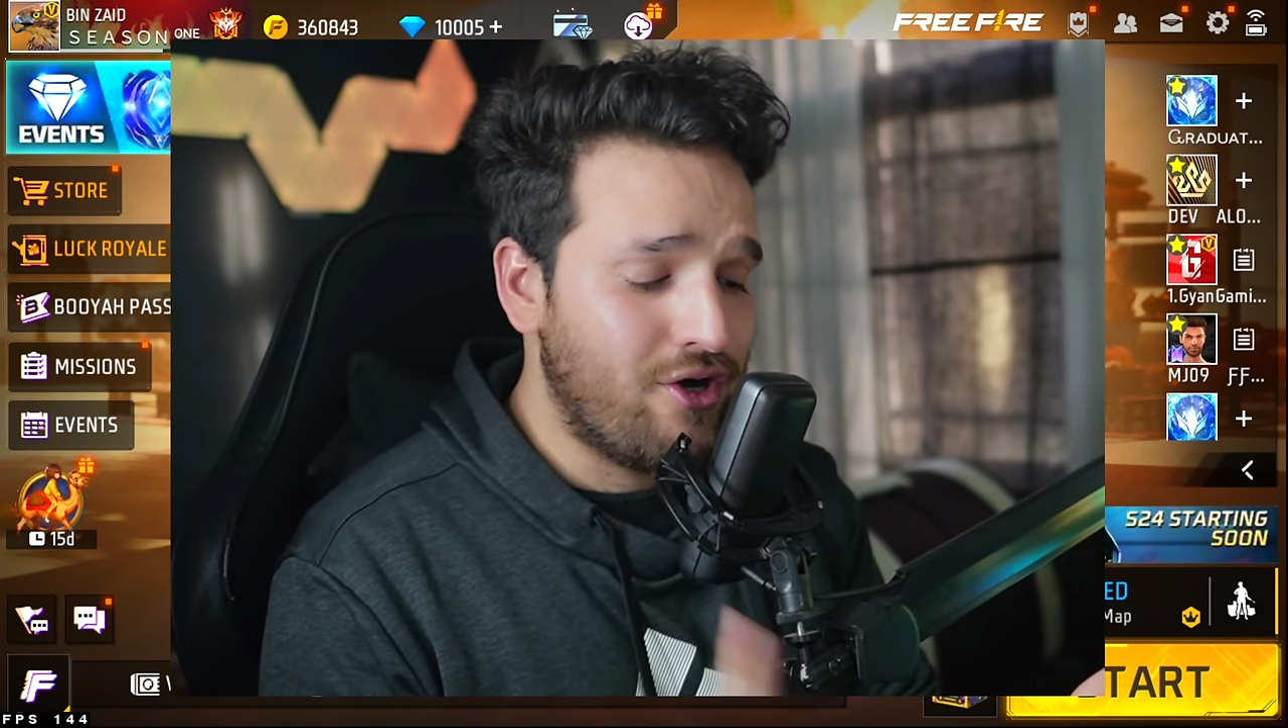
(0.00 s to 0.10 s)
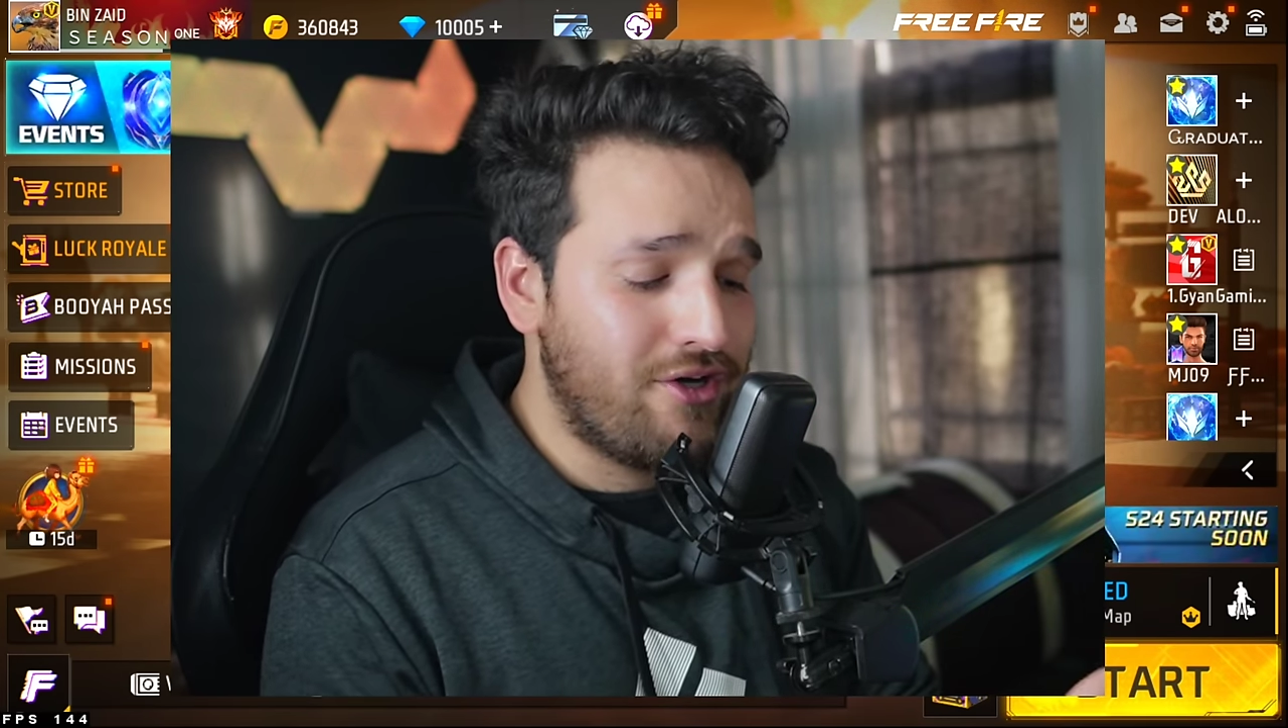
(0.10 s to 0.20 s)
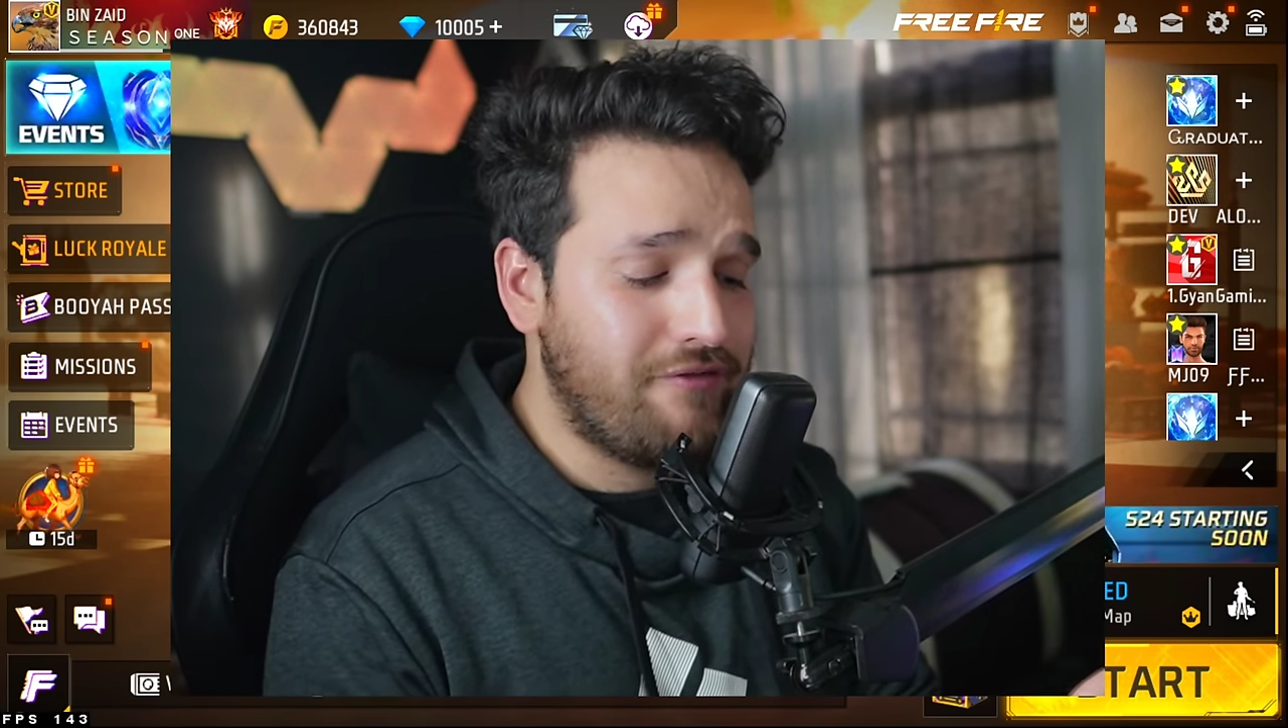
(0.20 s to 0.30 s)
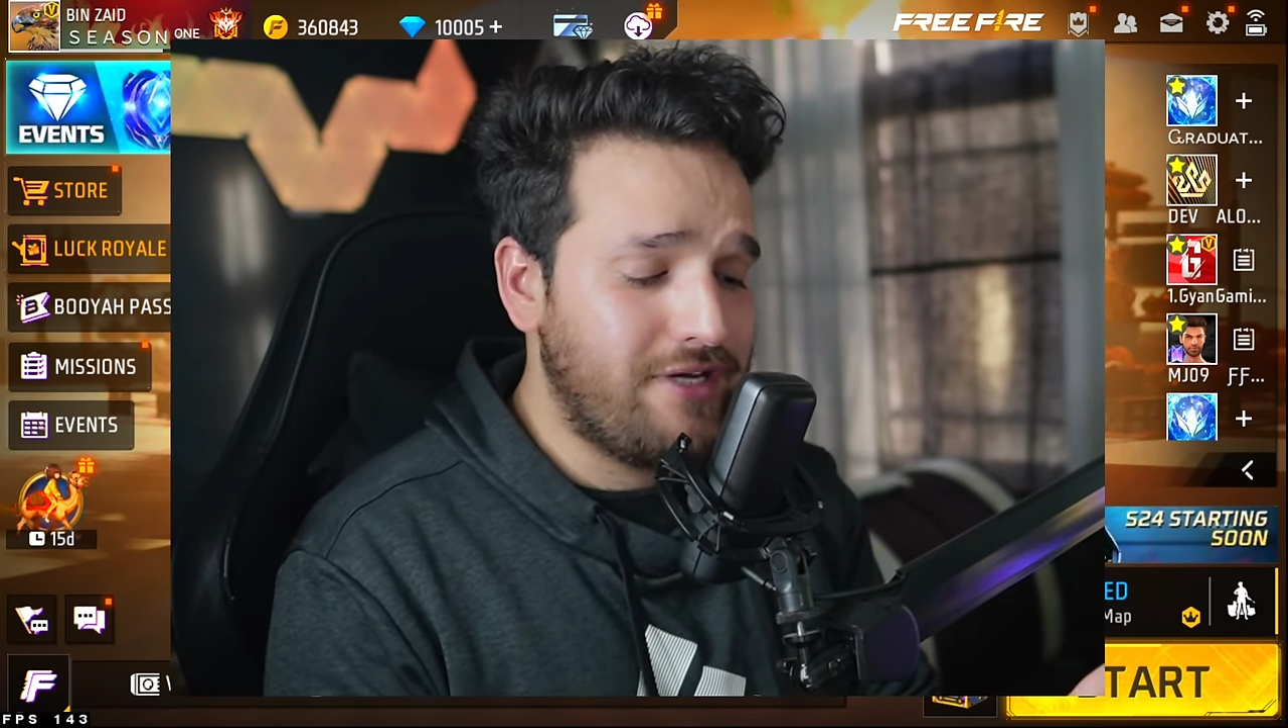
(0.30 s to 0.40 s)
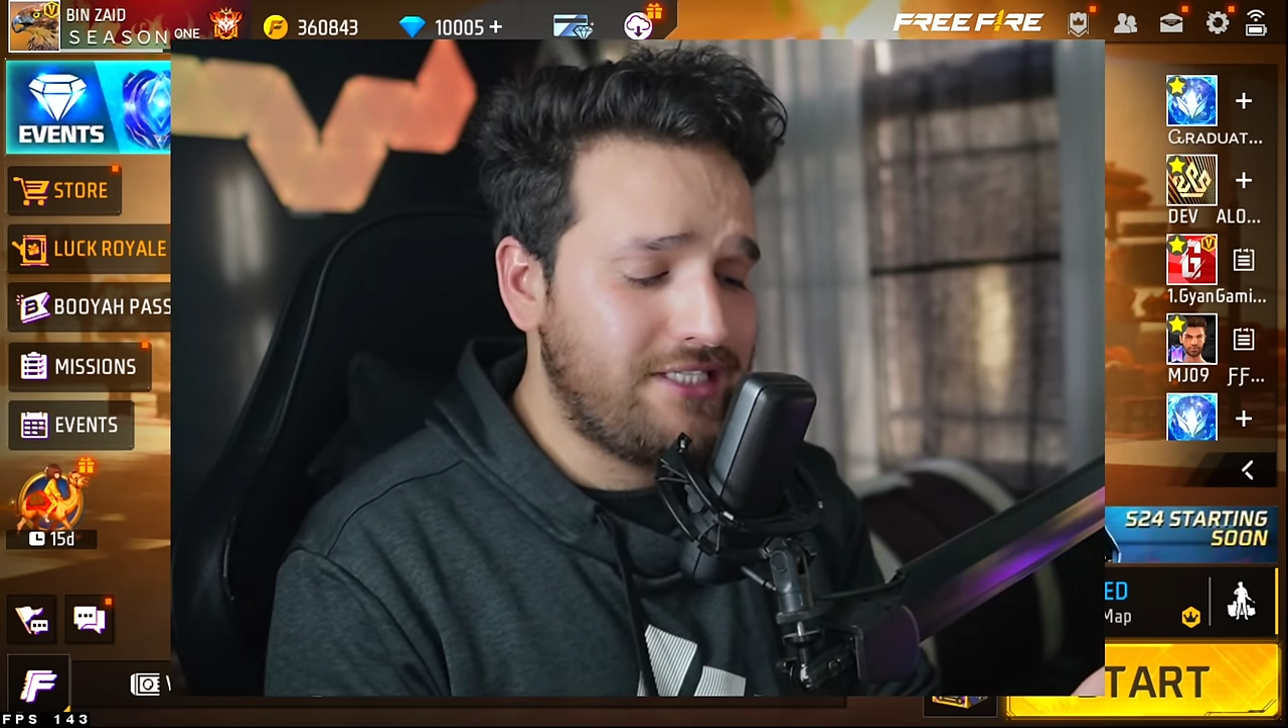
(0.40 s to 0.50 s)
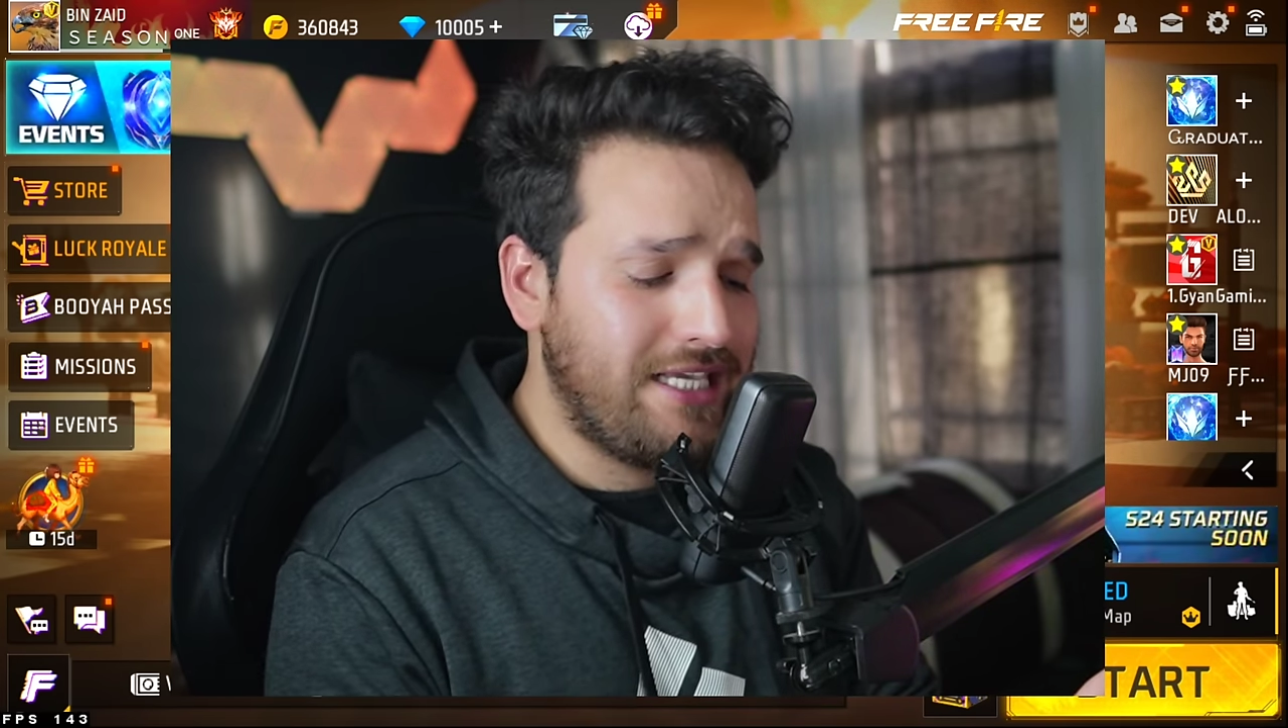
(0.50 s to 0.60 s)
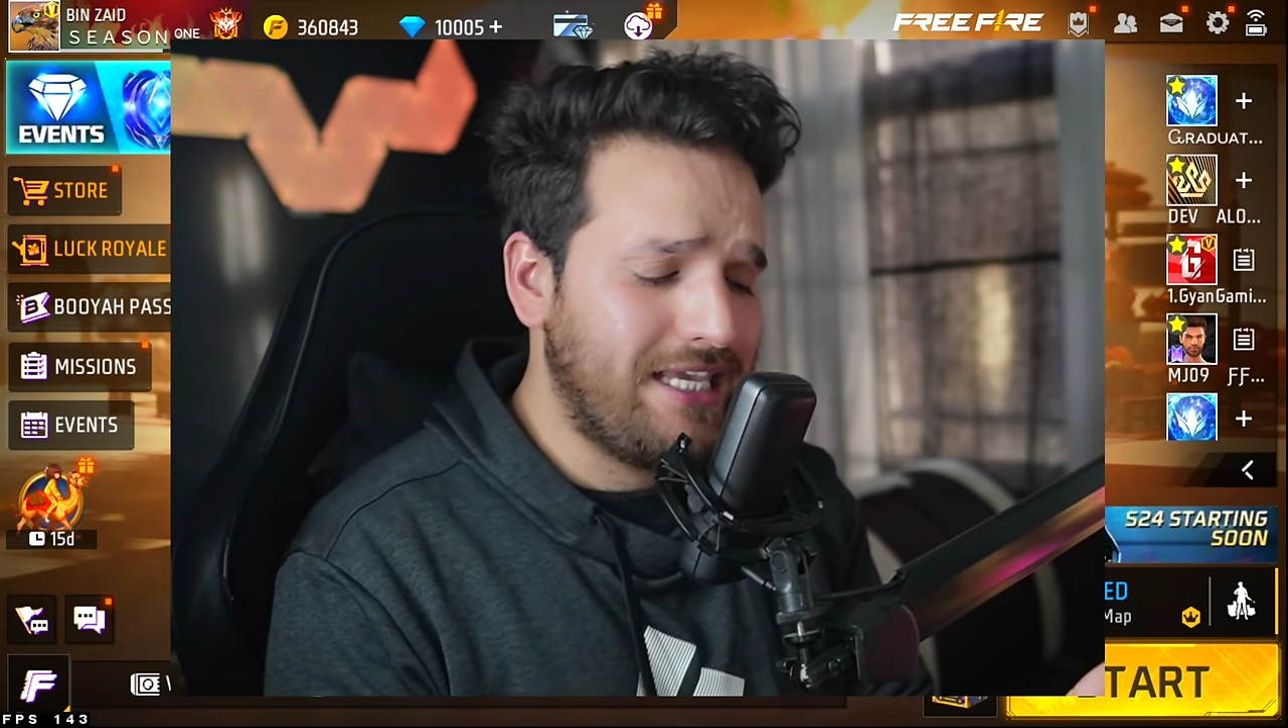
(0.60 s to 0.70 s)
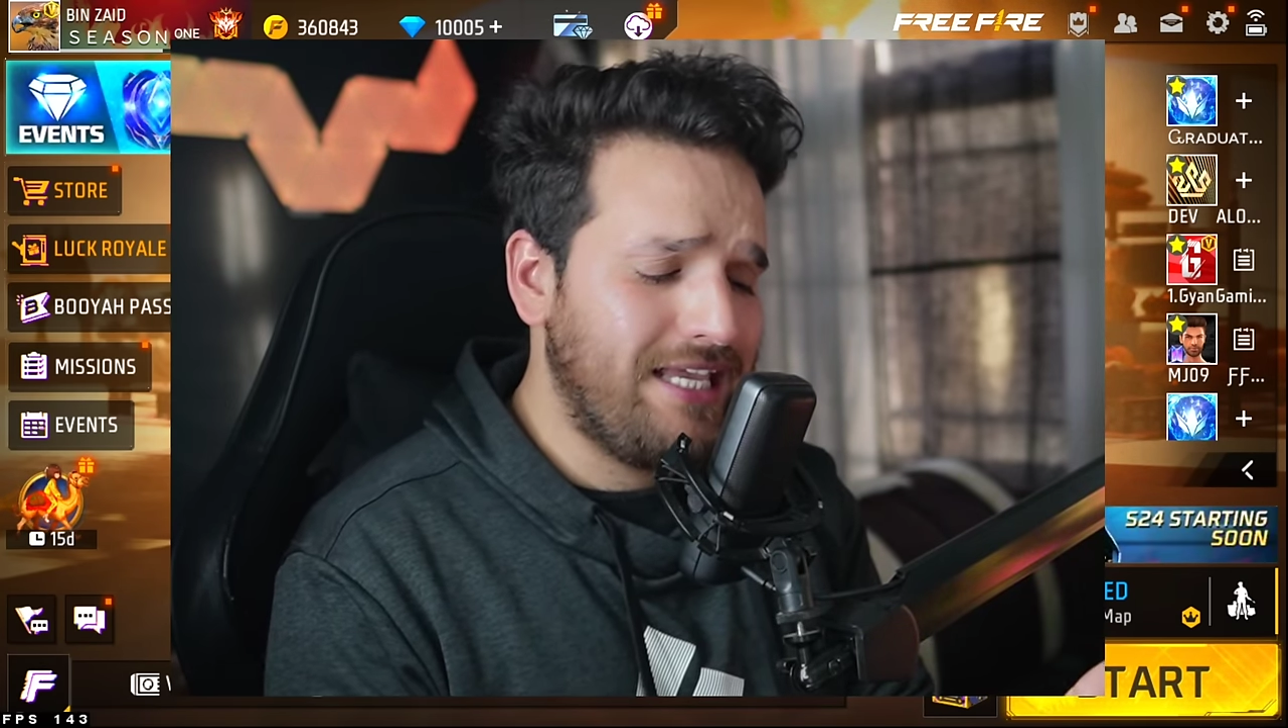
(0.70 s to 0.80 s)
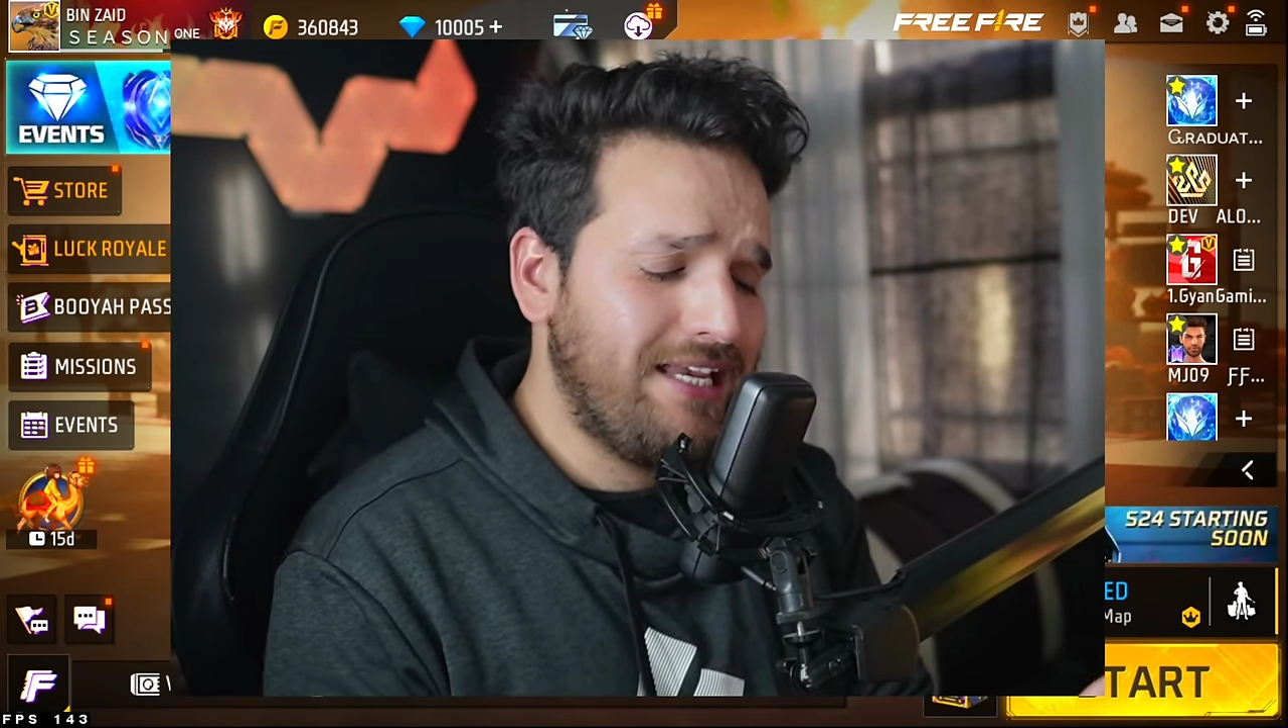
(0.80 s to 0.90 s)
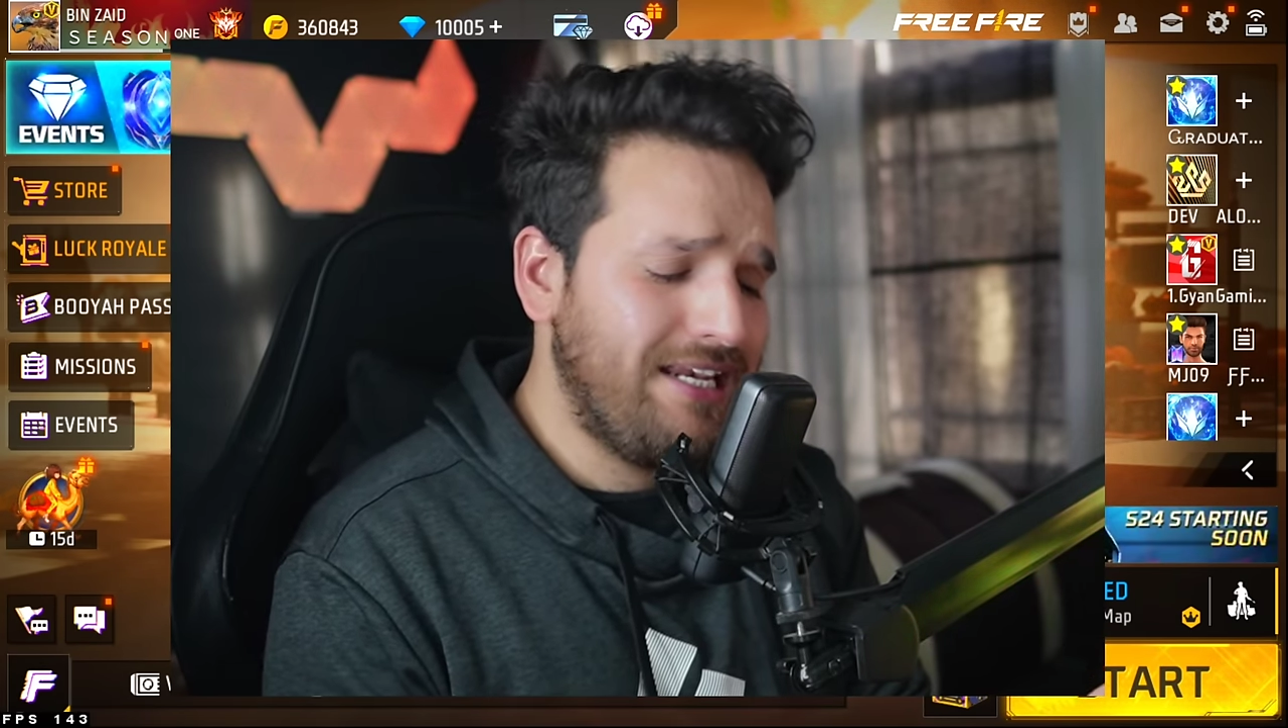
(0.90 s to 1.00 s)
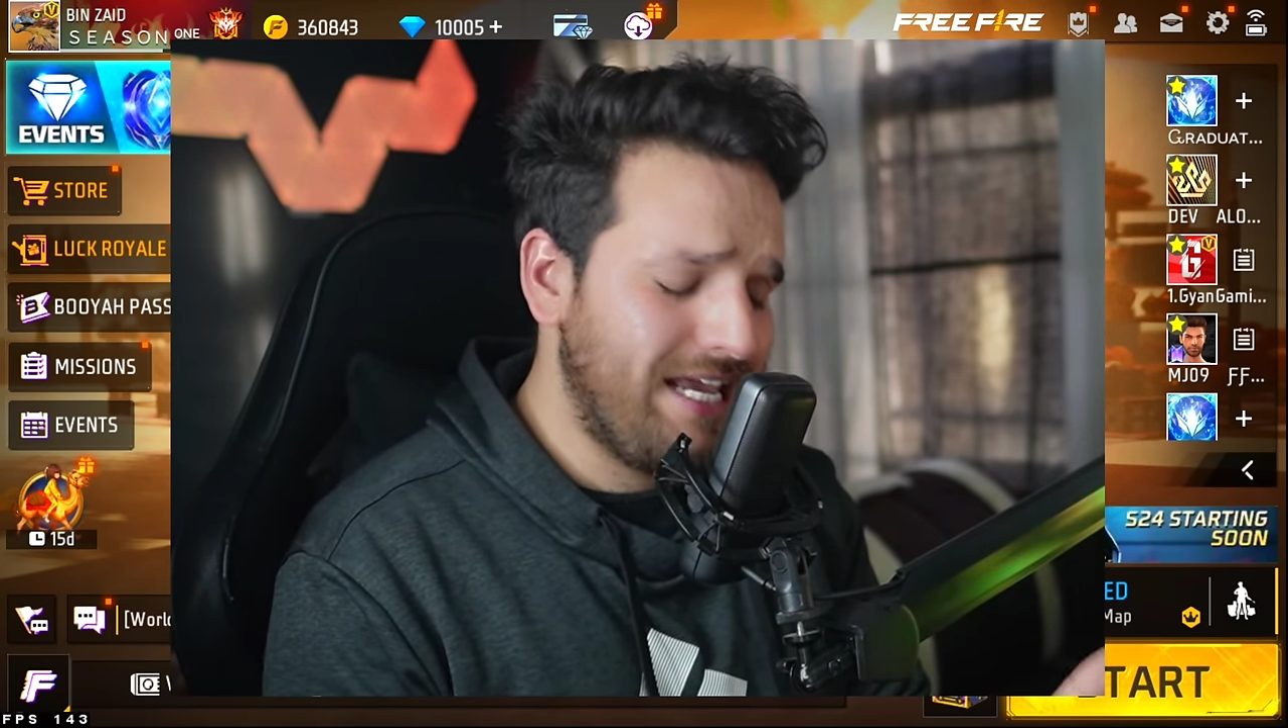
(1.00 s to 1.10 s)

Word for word: कंट्रोवर्सी की